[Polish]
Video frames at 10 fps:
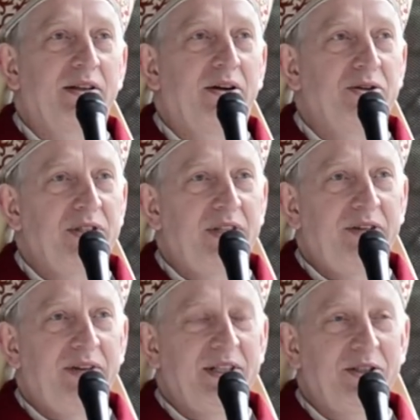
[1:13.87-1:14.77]

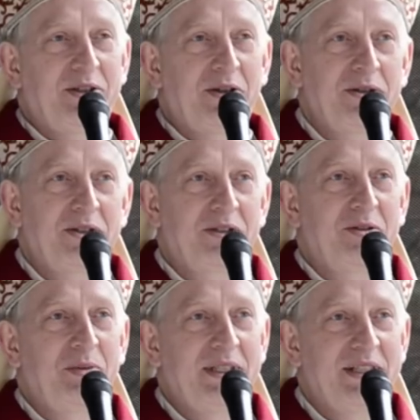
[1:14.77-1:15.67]
oczekiwać to, co
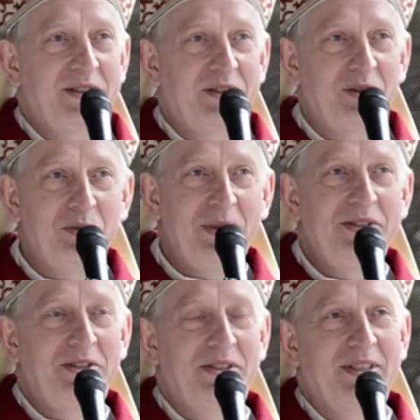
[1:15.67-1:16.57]
ma
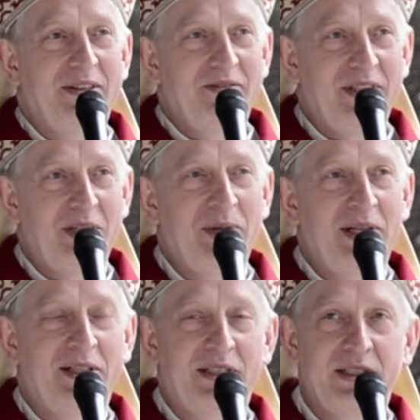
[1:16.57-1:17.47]
nastąpić w
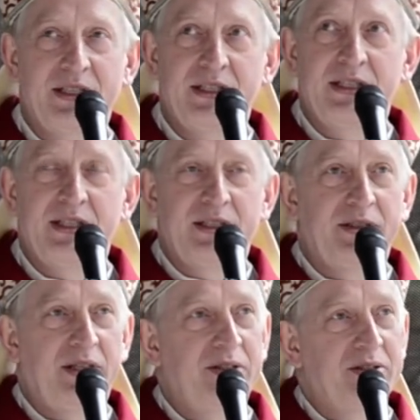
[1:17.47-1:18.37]
ramach
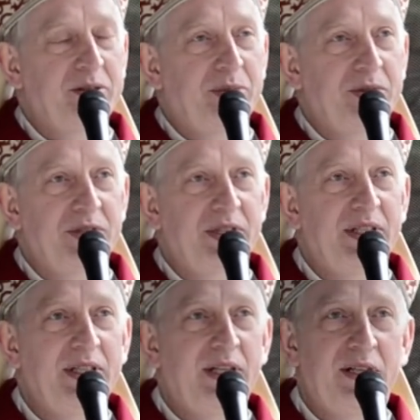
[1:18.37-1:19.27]
tego
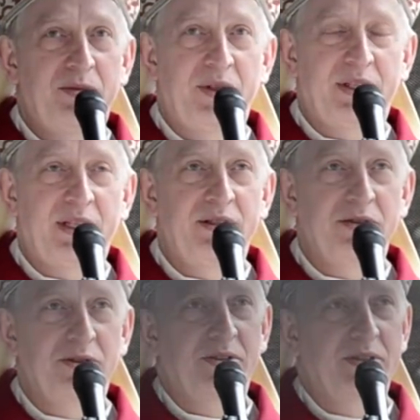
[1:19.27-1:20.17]
spojrzenia albo
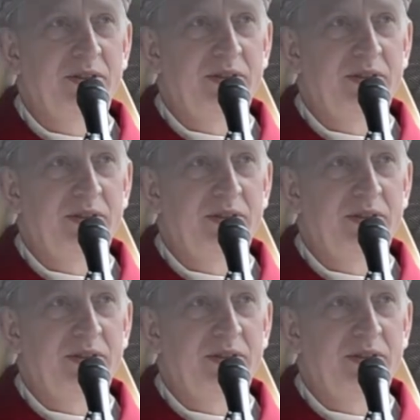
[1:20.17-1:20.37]
tegoż,